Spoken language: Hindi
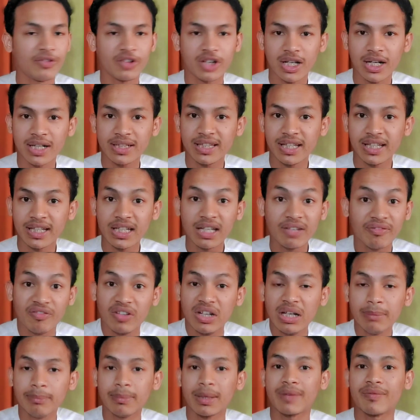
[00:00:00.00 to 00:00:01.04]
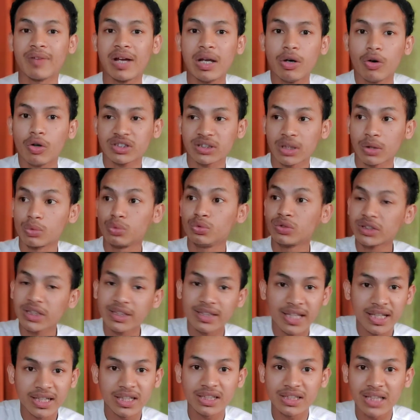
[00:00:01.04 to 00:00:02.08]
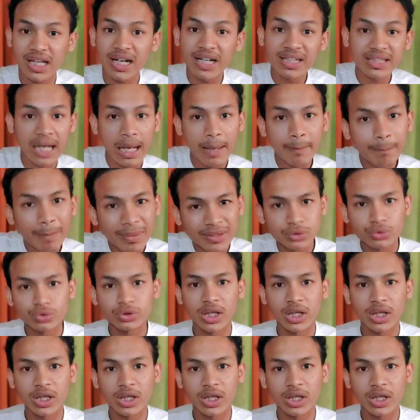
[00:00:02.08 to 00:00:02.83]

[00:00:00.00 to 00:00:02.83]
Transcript: वगैरह देके फिल्म बनवाए और सकून से देखे ताकि टाइम पास हो